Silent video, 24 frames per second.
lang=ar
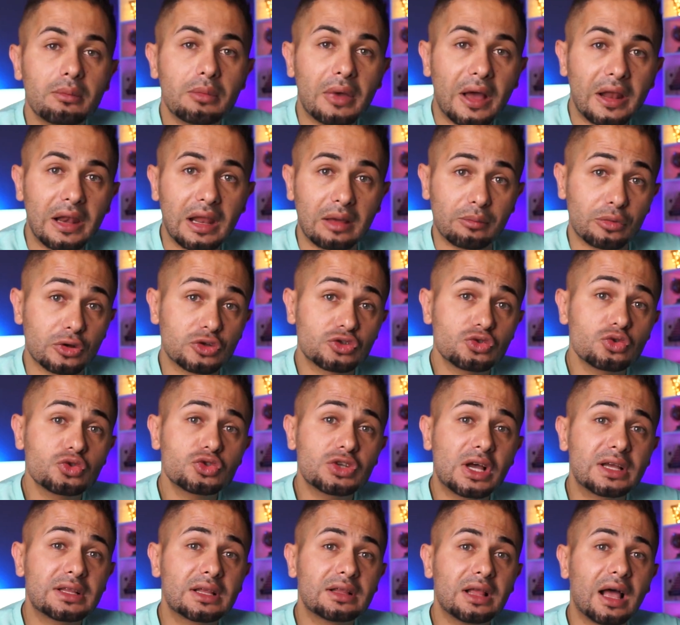هلا
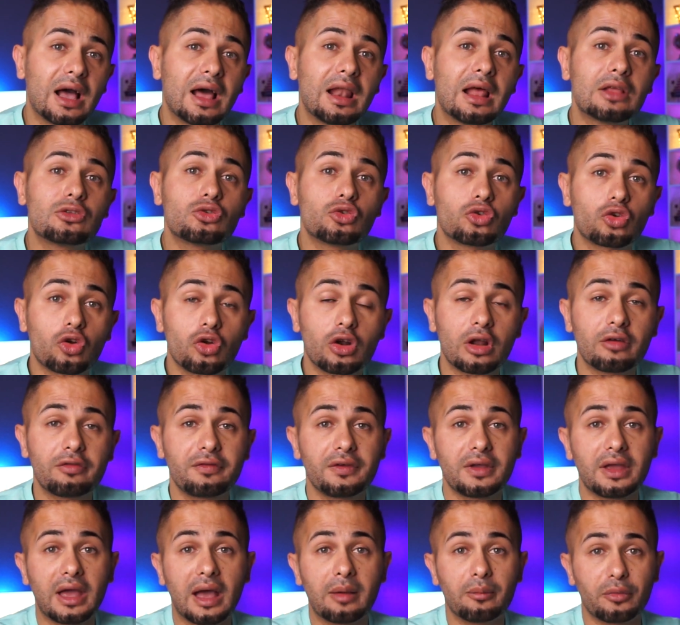بخصوص عدد حالات كورونا
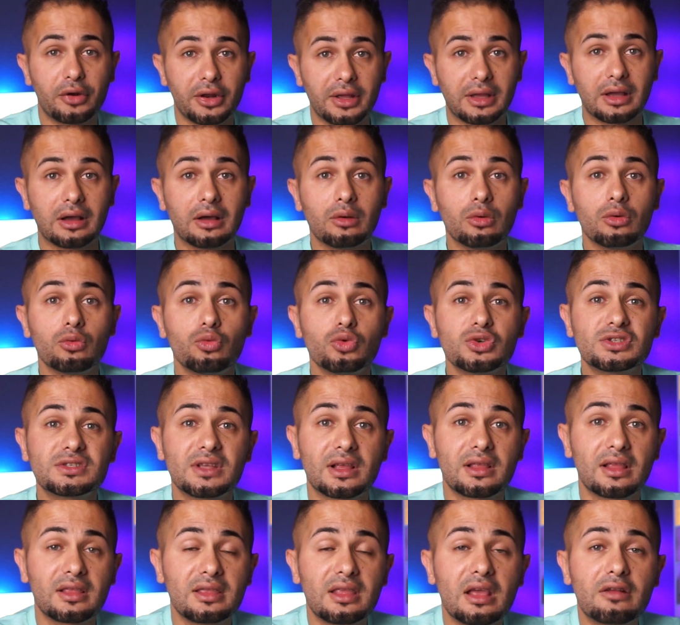في امريكا
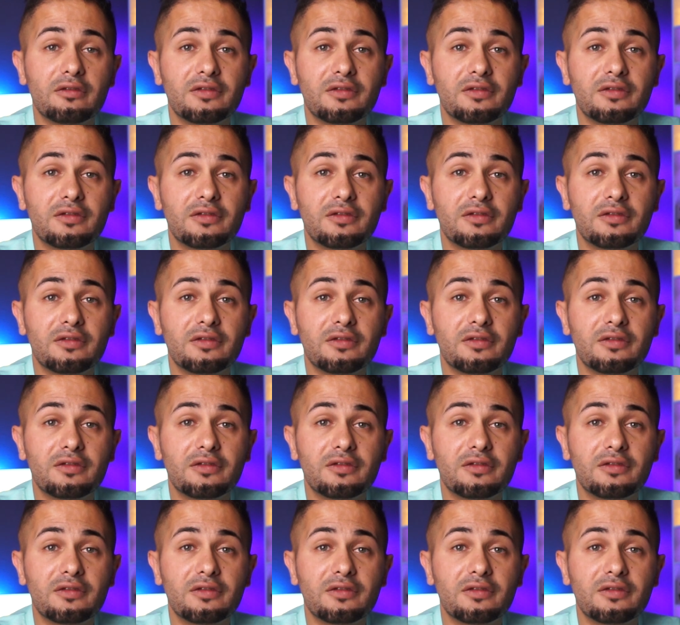وصلت